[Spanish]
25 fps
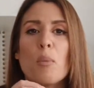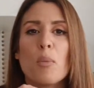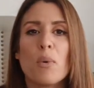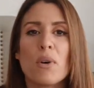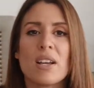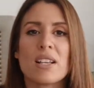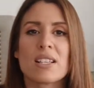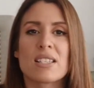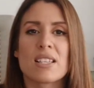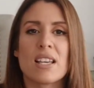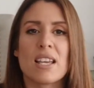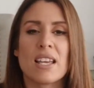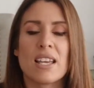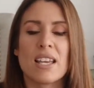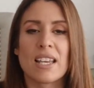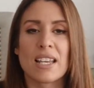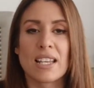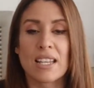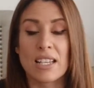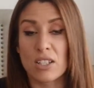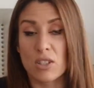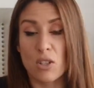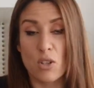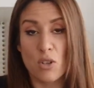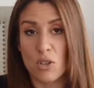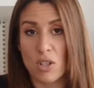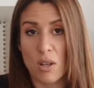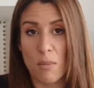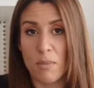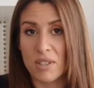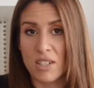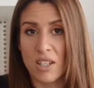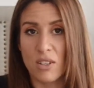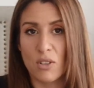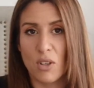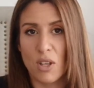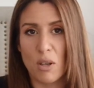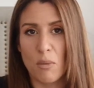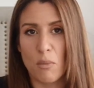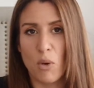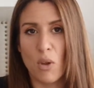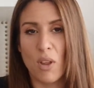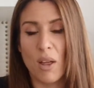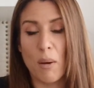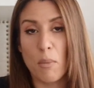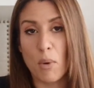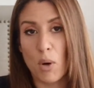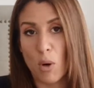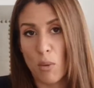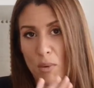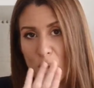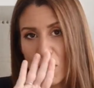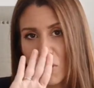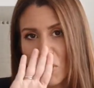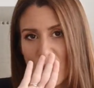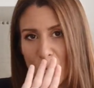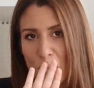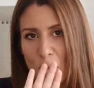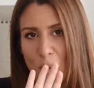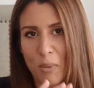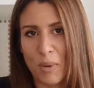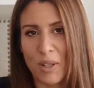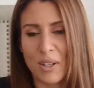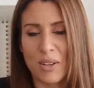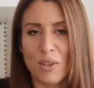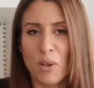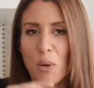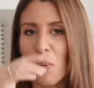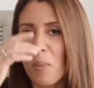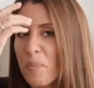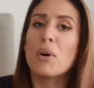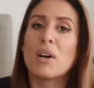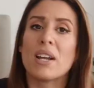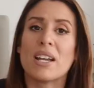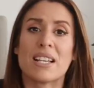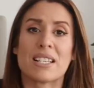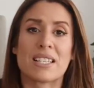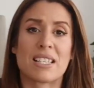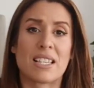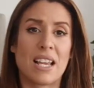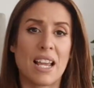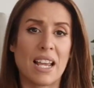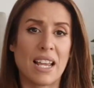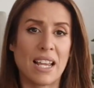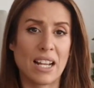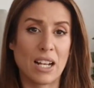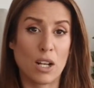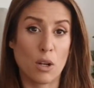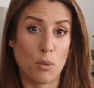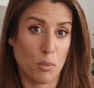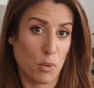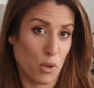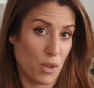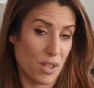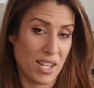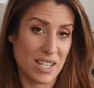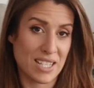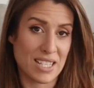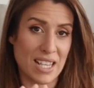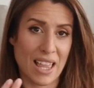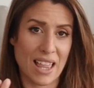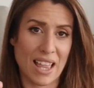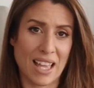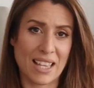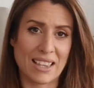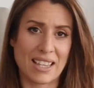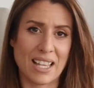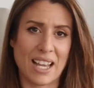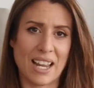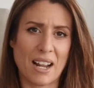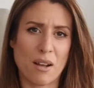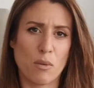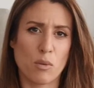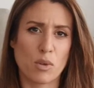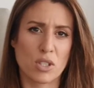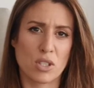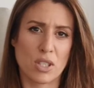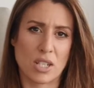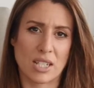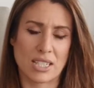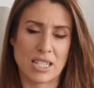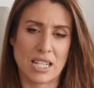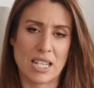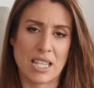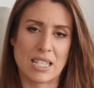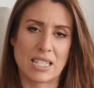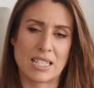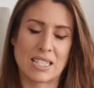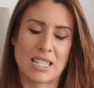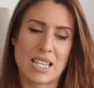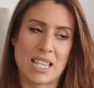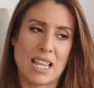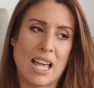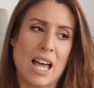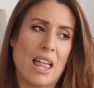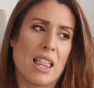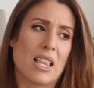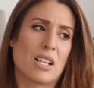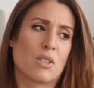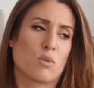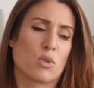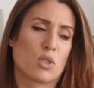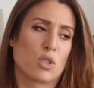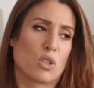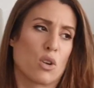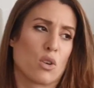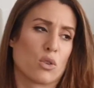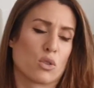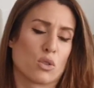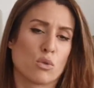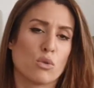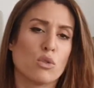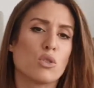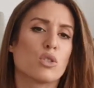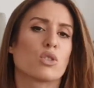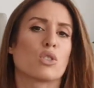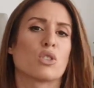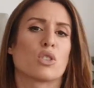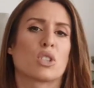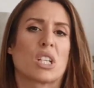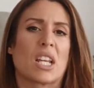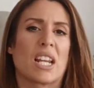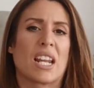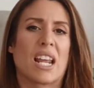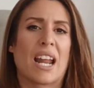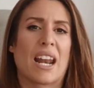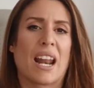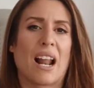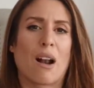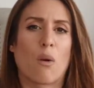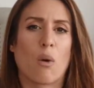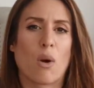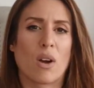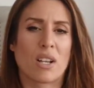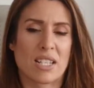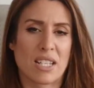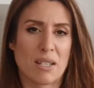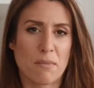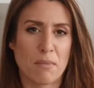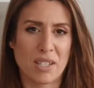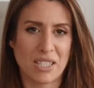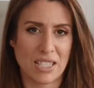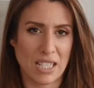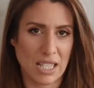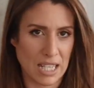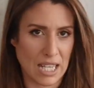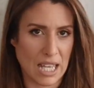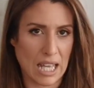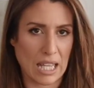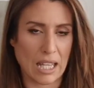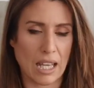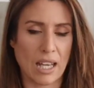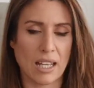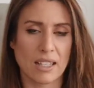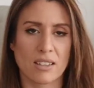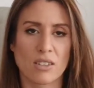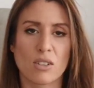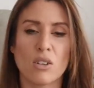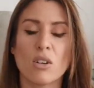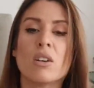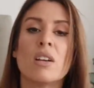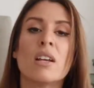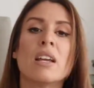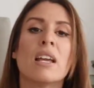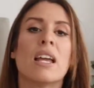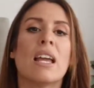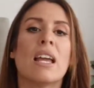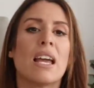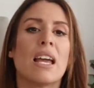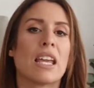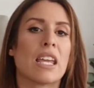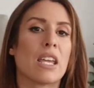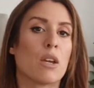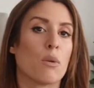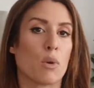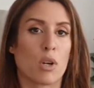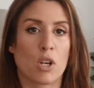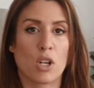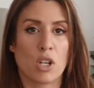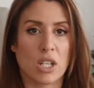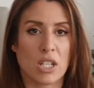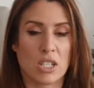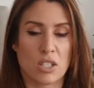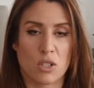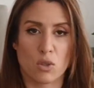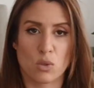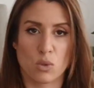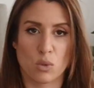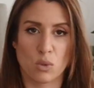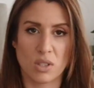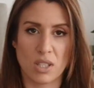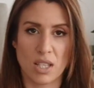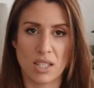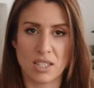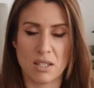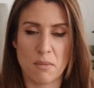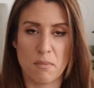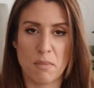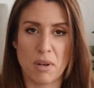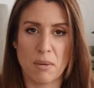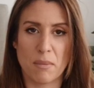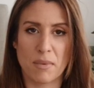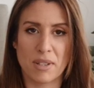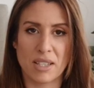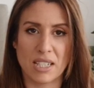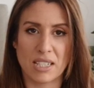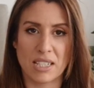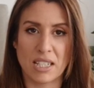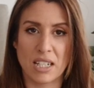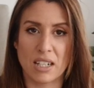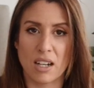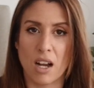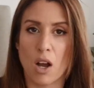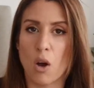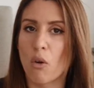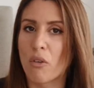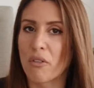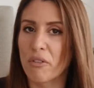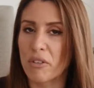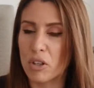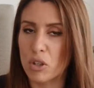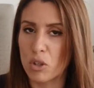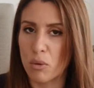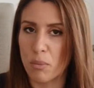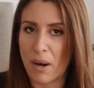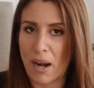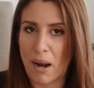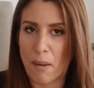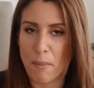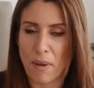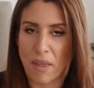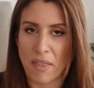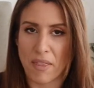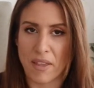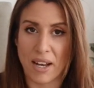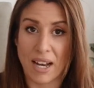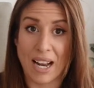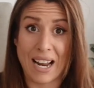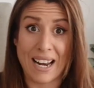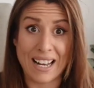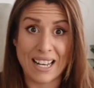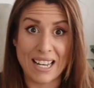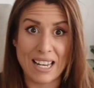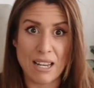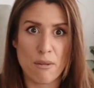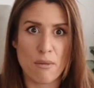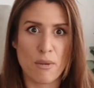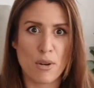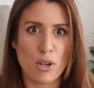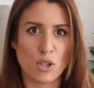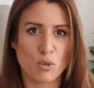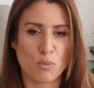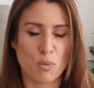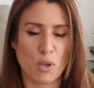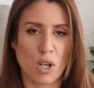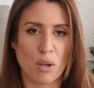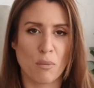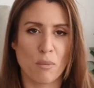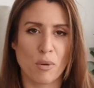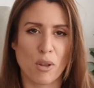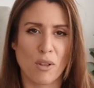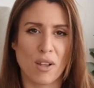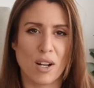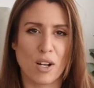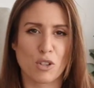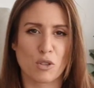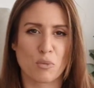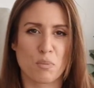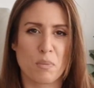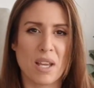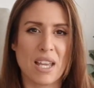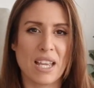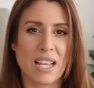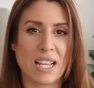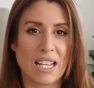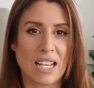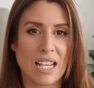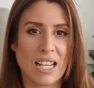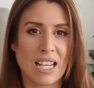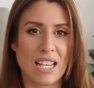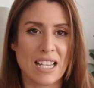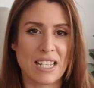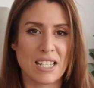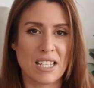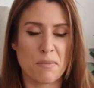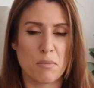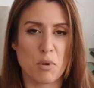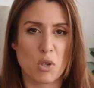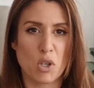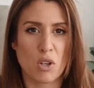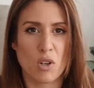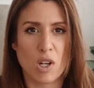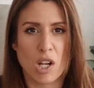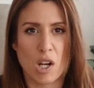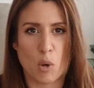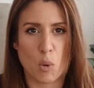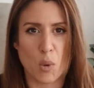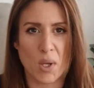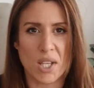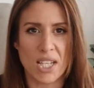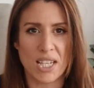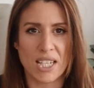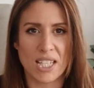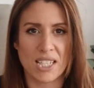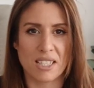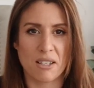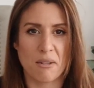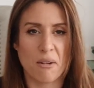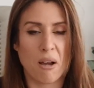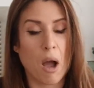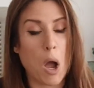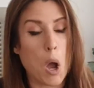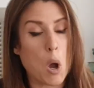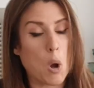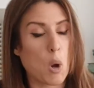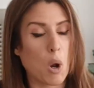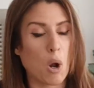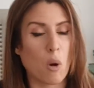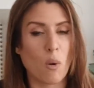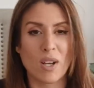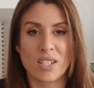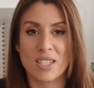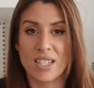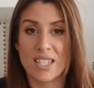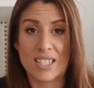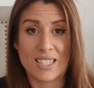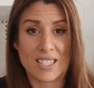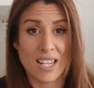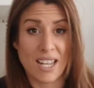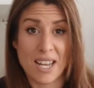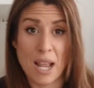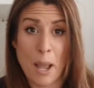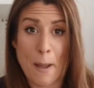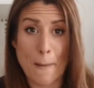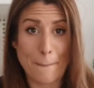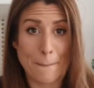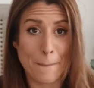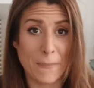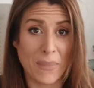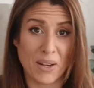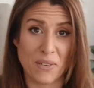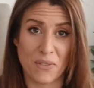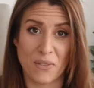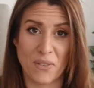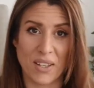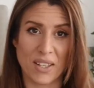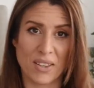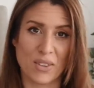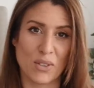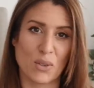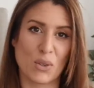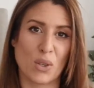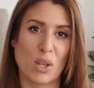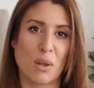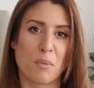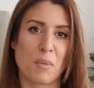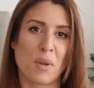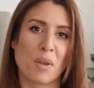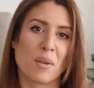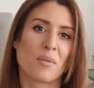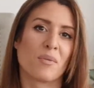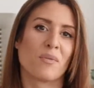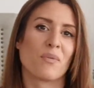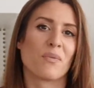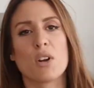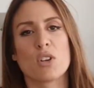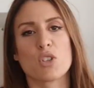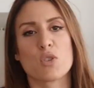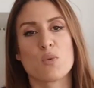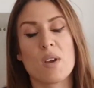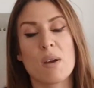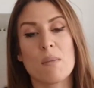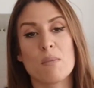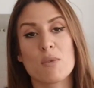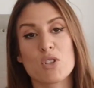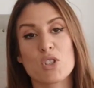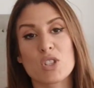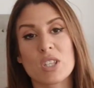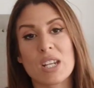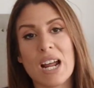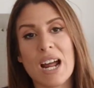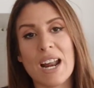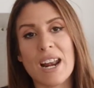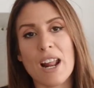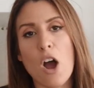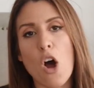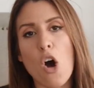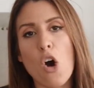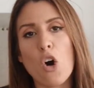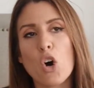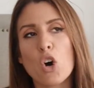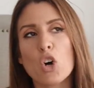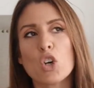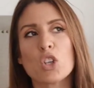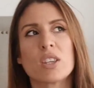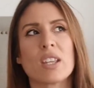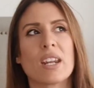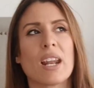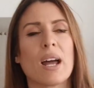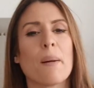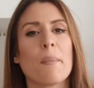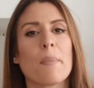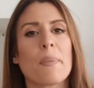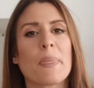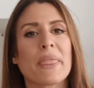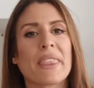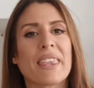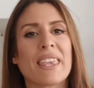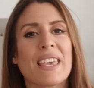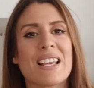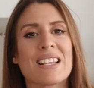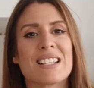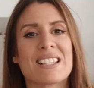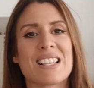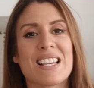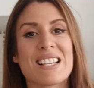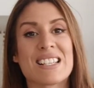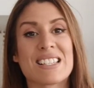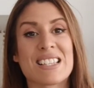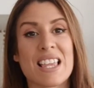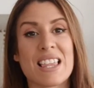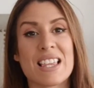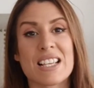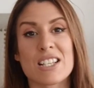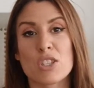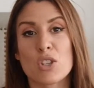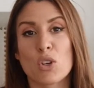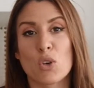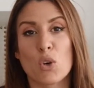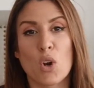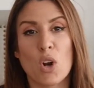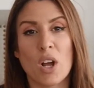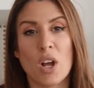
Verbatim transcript: pues eh, que esto no está pasando de moda, por lo menos de momento, pues eh, lo podéis adaptar a vuestras necesidades, vuestros gustos, crear algo así más y que ¿no? Y bueno, y que si os gusta simplemente así el cajoncito para almacenar libros, por ejemplo, de los peques y poner unas rueditas debajo o algo así, estaría perfecto también. os voy a mostrar otra, que es este cesto